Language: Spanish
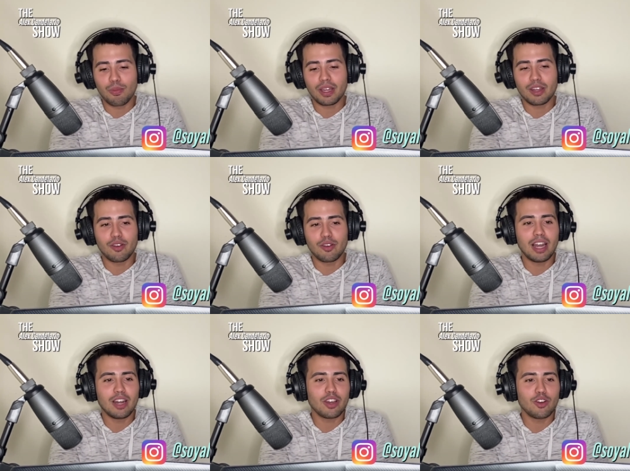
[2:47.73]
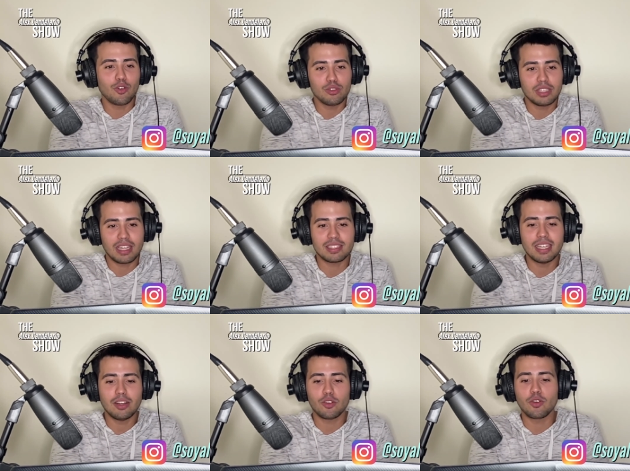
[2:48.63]
porque no es algo que nos guste
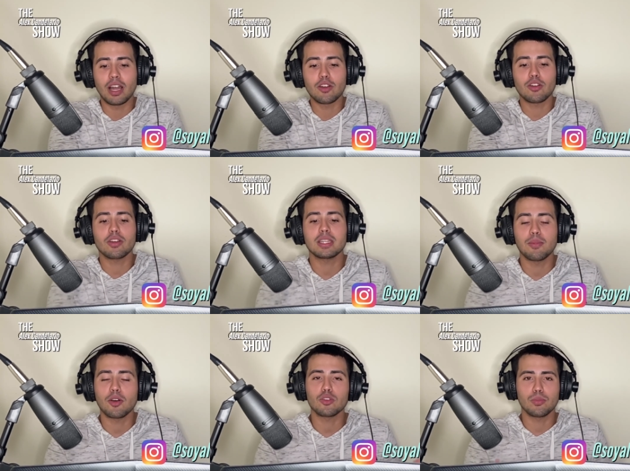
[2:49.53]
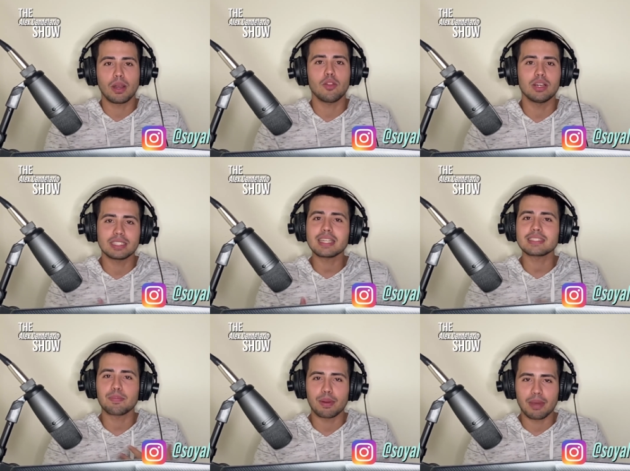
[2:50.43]
hacer o no es algo a lo que estamos acostumbrados a hacer
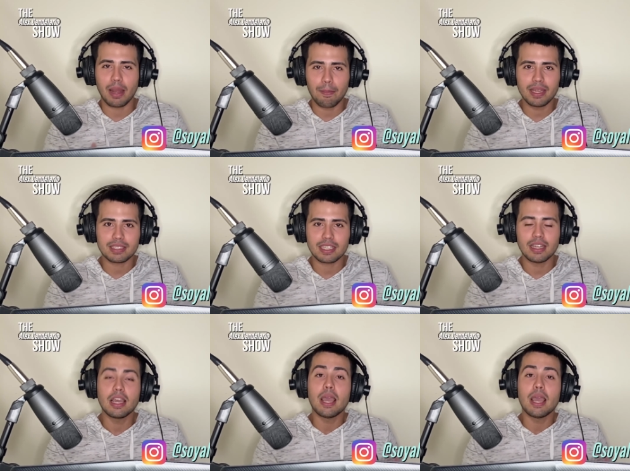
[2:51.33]
esas primeras veces,